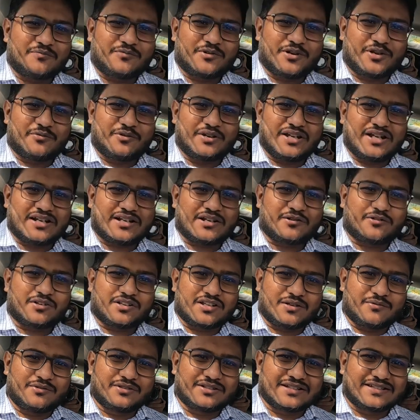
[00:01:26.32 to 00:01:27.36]
পরে উনি একটা
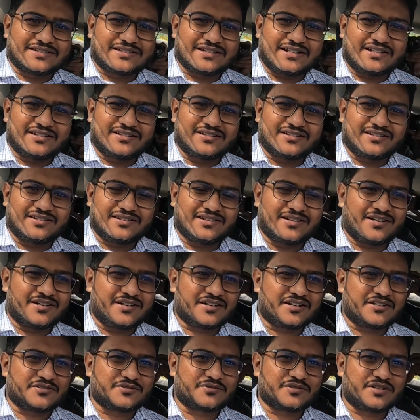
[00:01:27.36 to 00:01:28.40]
কথা বলতেছিলেন
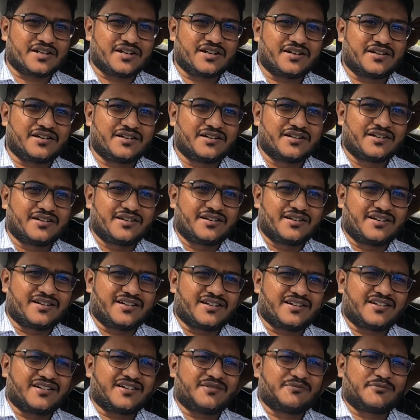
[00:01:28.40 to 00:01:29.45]
কিছুটা
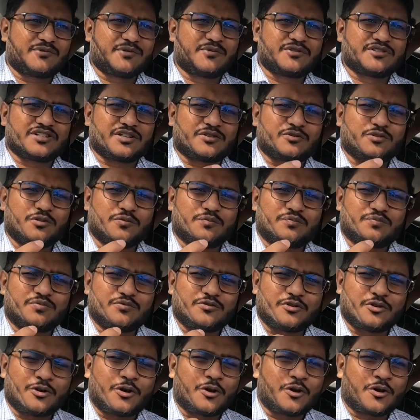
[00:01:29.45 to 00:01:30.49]
বলবো যে খুব
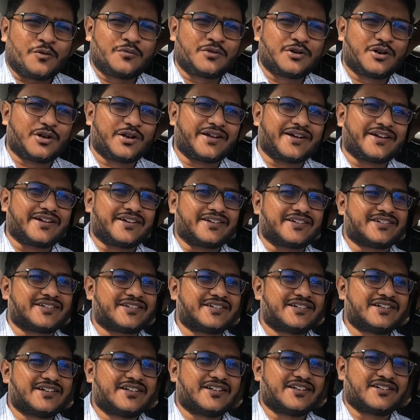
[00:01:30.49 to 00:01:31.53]
নরম গলায়
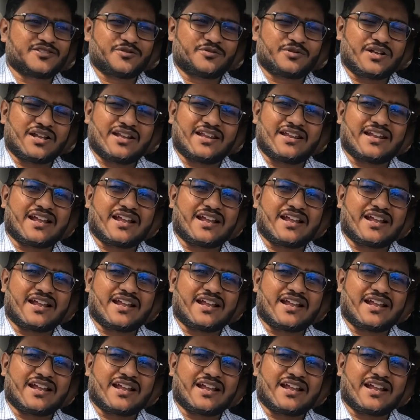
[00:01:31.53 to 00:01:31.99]
যে ওনার